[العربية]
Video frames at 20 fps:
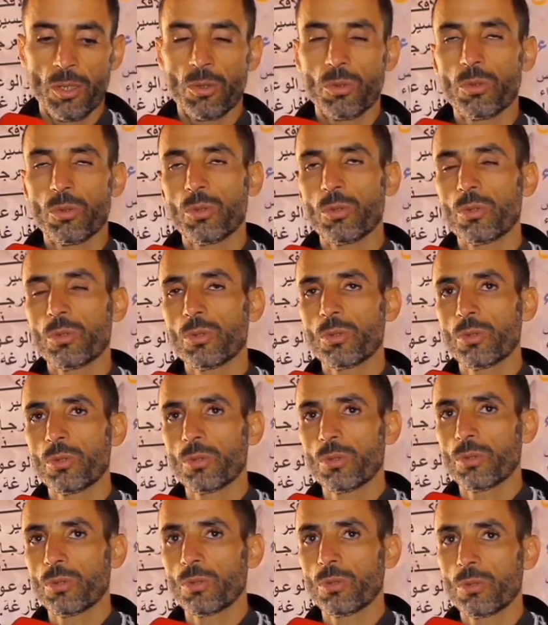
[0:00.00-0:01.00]

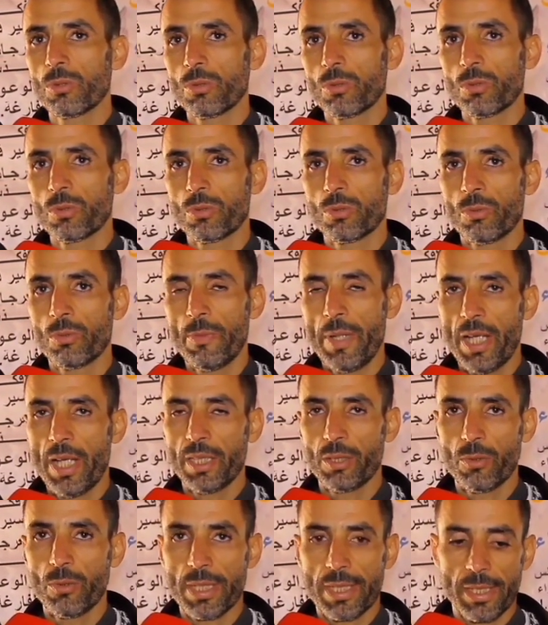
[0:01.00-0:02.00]

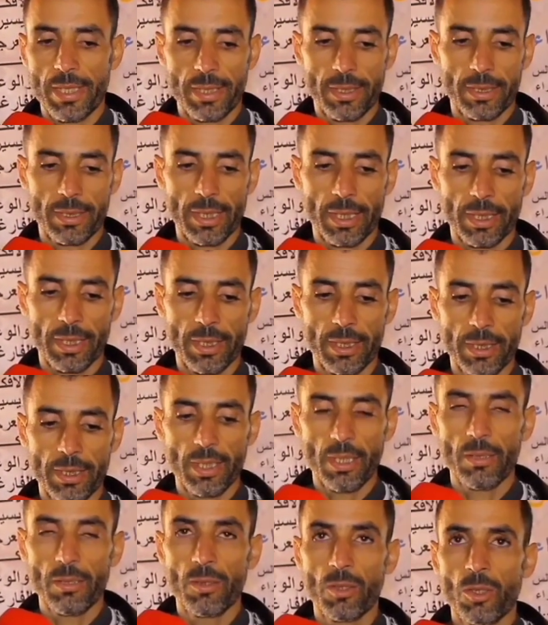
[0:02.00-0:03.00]
ومعالي وزير
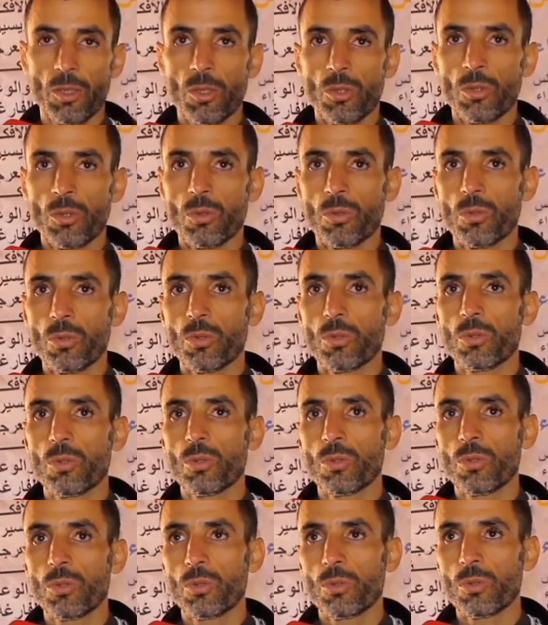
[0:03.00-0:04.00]
الداخليه
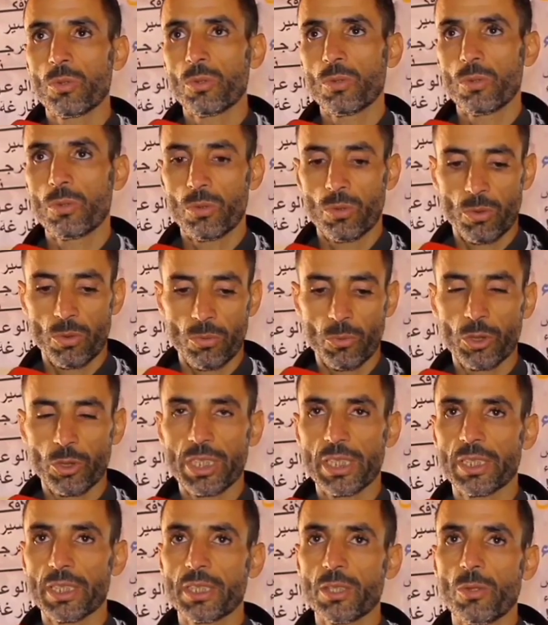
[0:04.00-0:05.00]

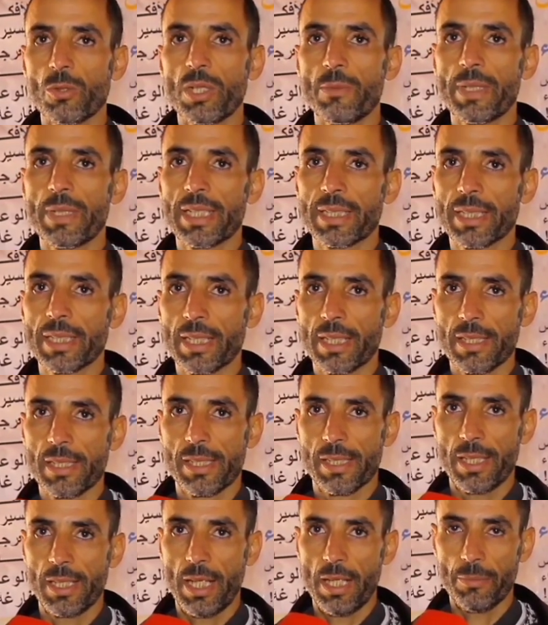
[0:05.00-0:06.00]
ومدير الدول الملكي
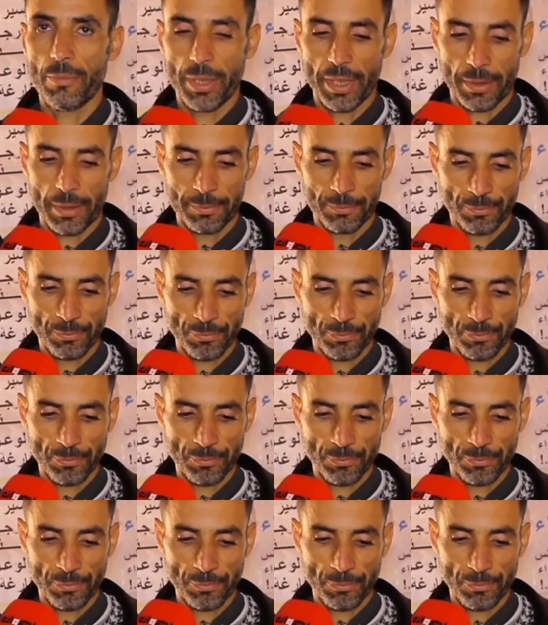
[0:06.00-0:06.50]
القصر العامر